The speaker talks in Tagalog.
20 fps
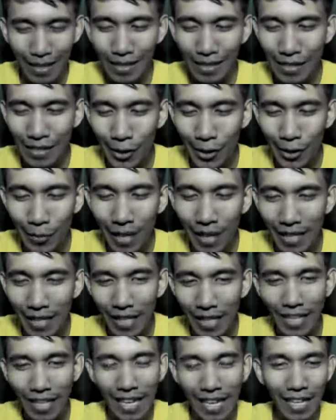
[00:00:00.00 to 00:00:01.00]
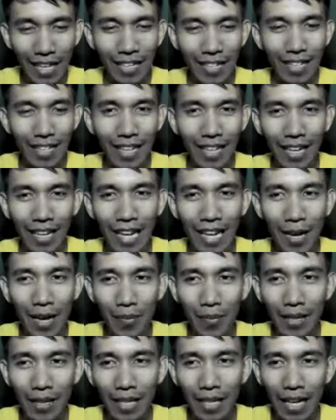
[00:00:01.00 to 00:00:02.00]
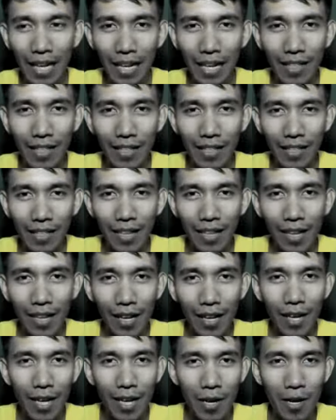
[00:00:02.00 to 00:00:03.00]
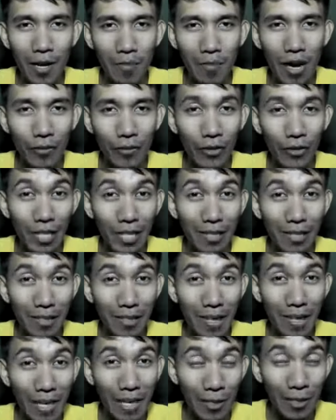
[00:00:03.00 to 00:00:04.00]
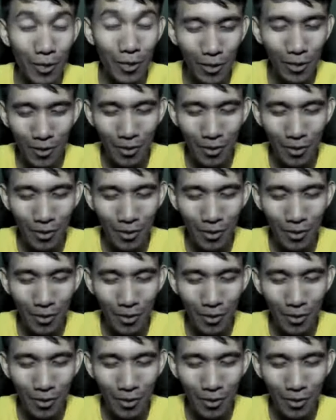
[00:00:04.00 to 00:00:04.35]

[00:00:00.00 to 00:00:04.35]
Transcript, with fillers: Kasi nung mga naaraan, ang kalaban nila, uh, mga Filisteo.